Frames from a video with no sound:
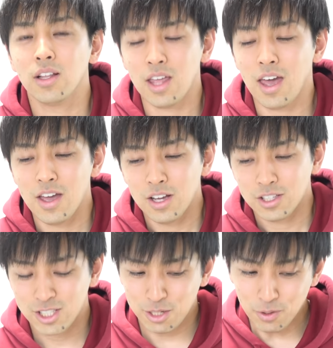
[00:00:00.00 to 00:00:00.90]
で
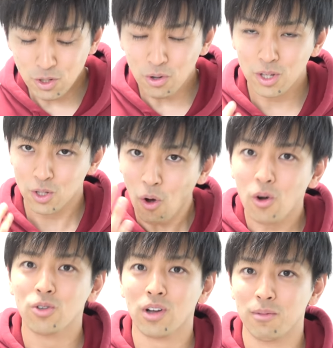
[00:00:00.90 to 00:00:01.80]
自分のこの
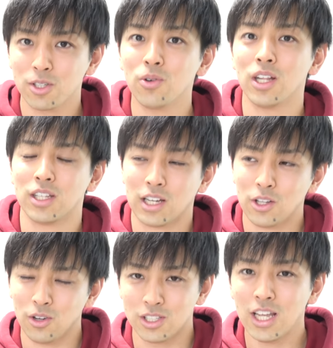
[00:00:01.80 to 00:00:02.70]
トークとかもそうなんだけ
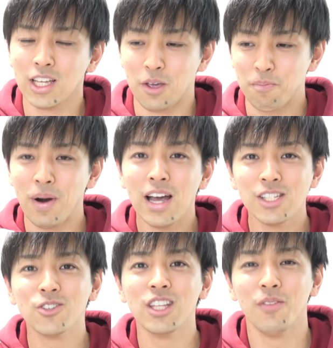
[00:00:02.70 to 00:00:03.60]
ど、ぜひ倍
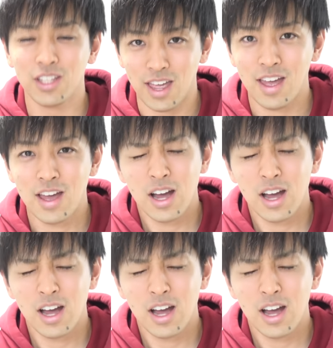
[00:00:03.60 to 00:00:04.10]
速で見て、